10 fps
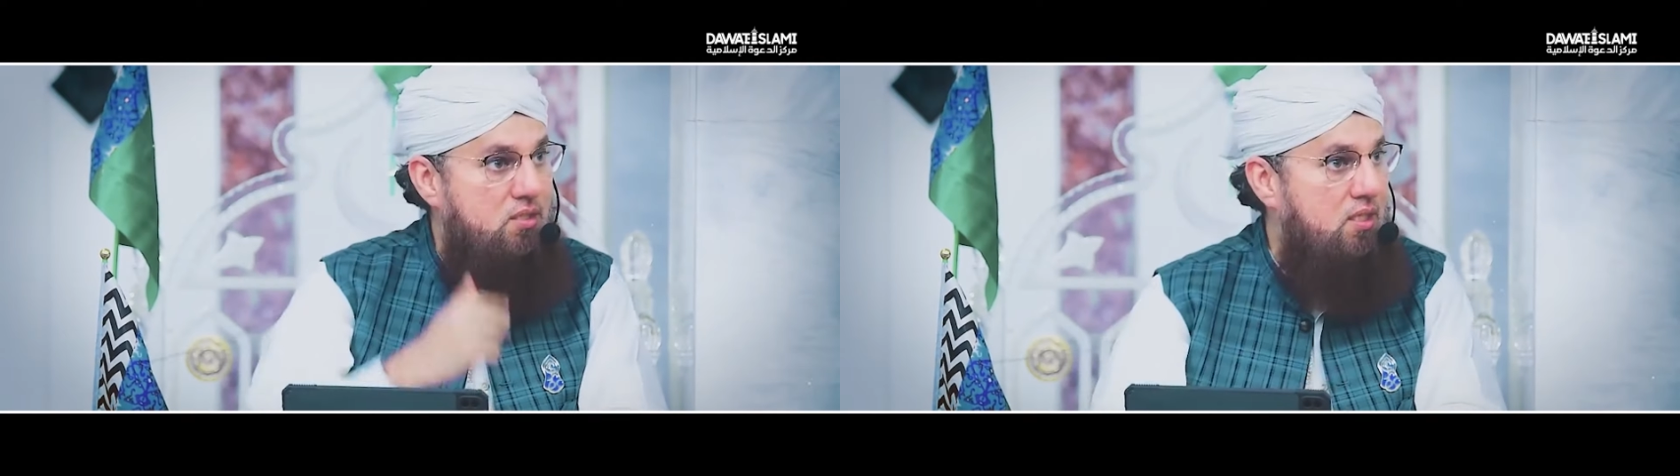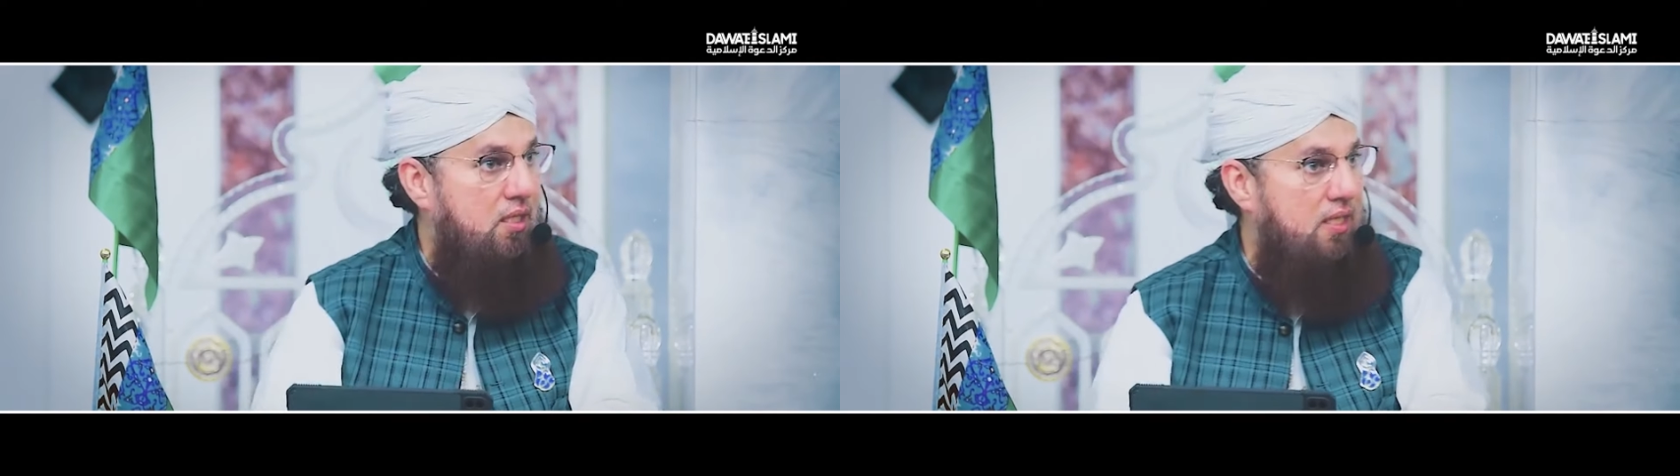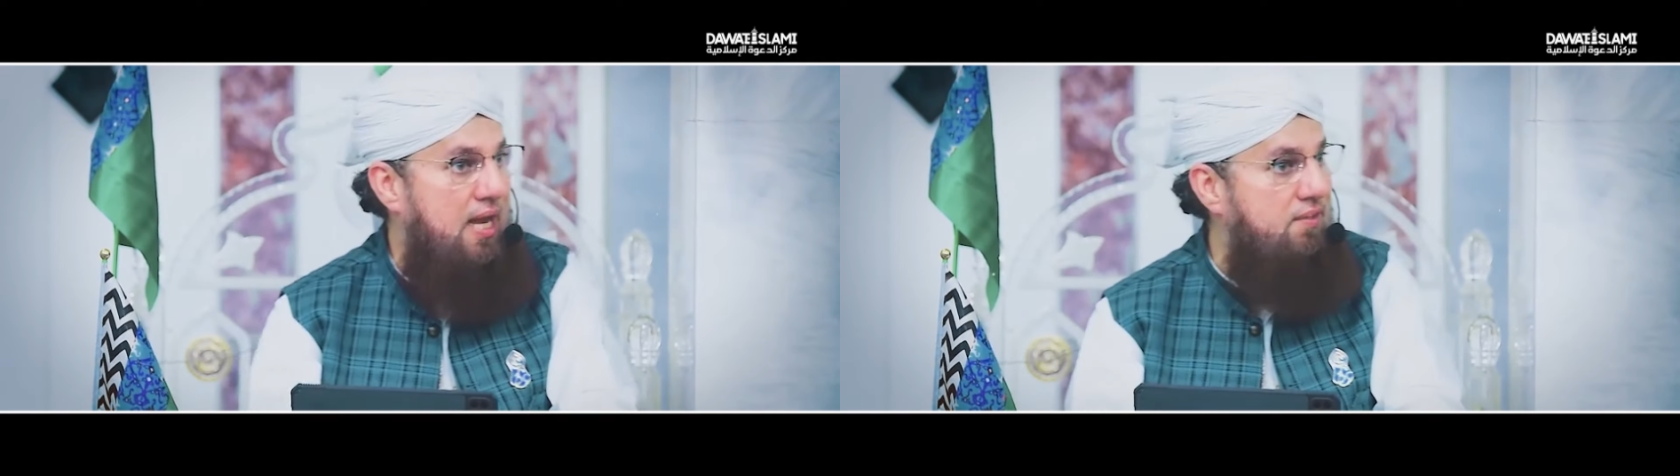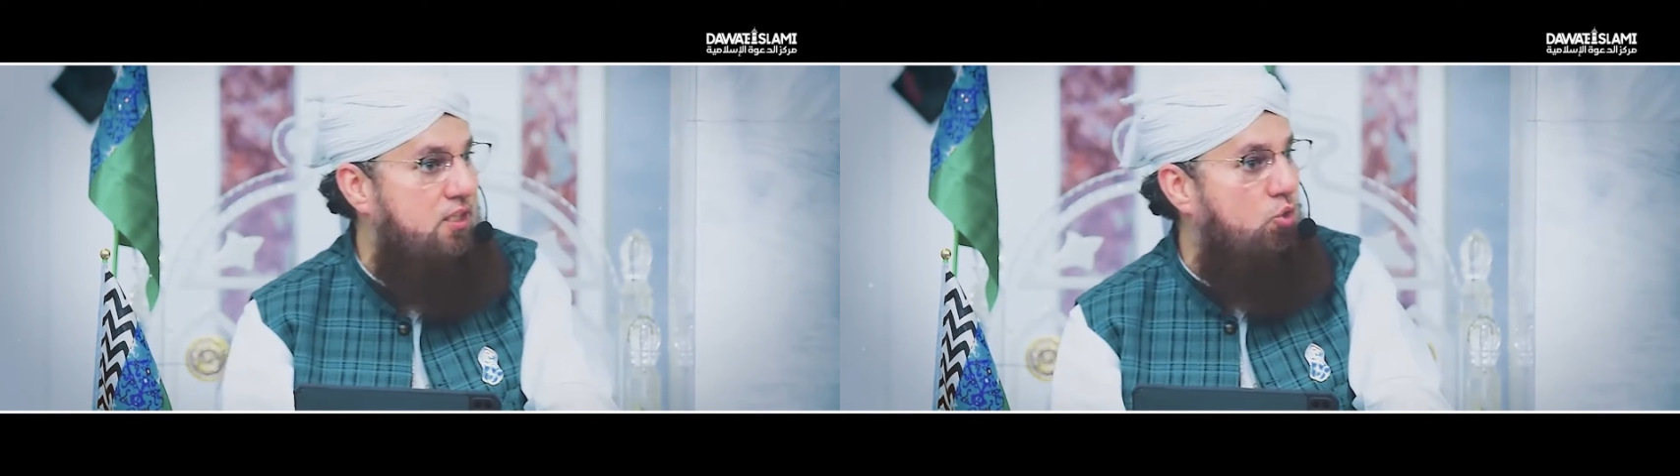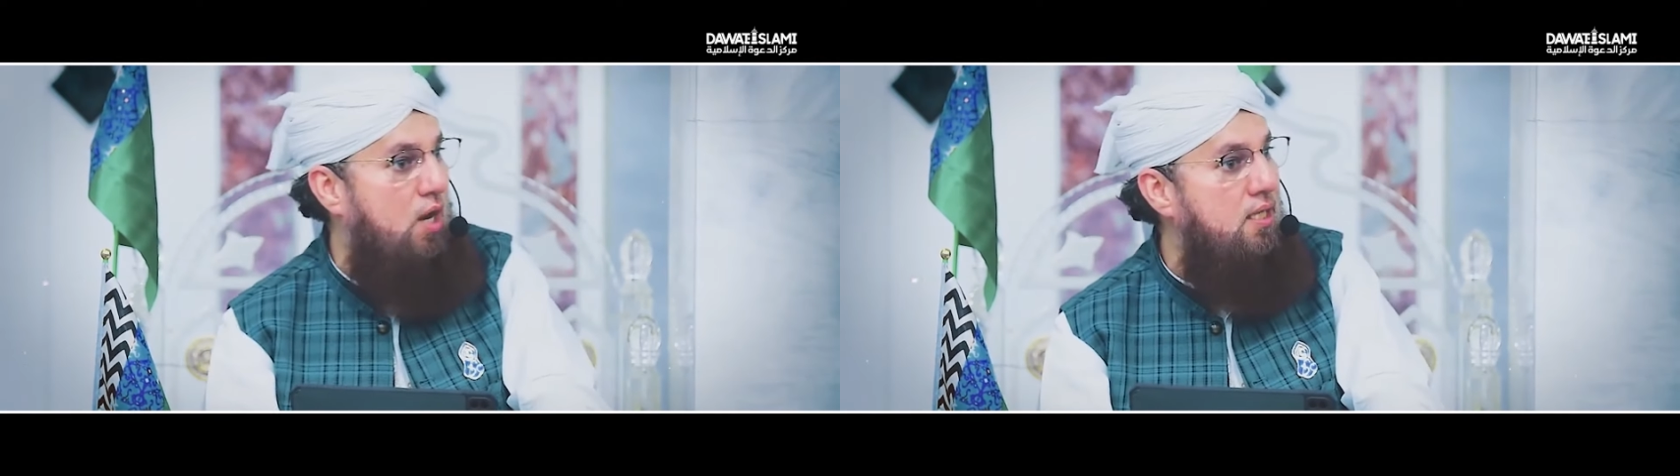
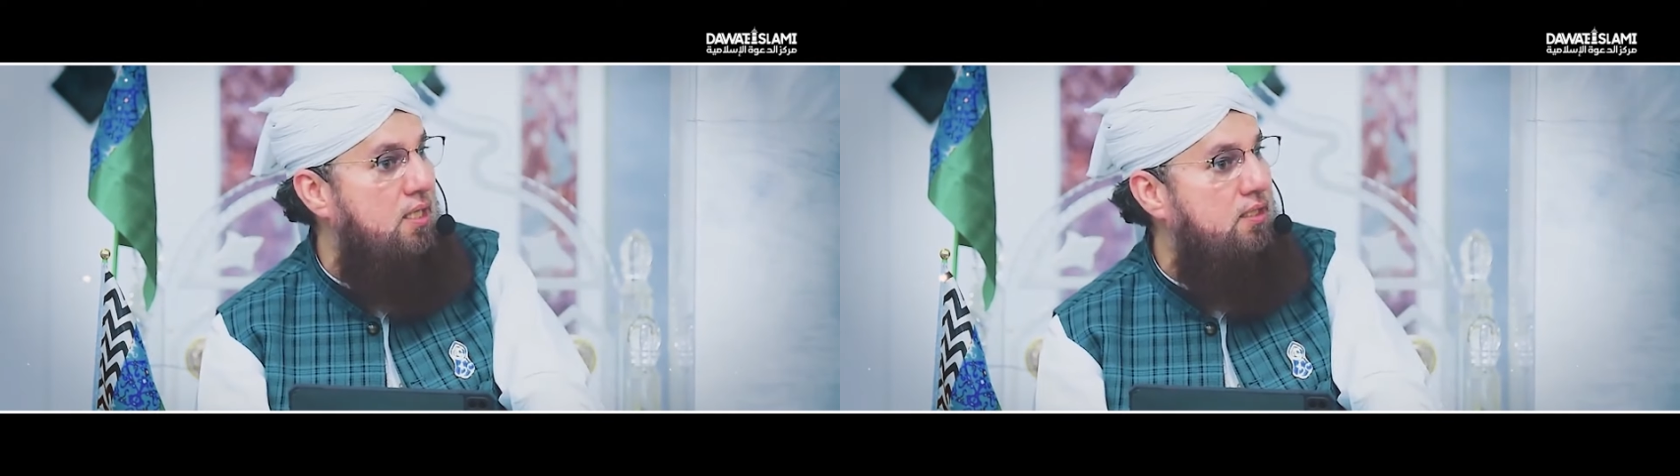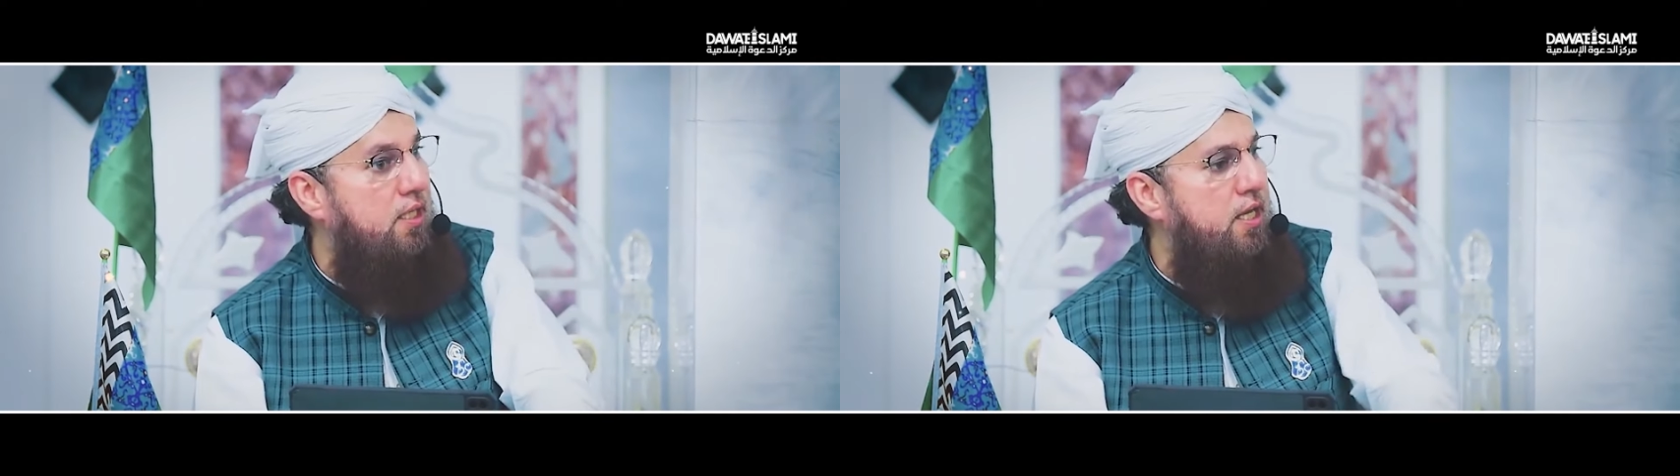لكنهم فازوا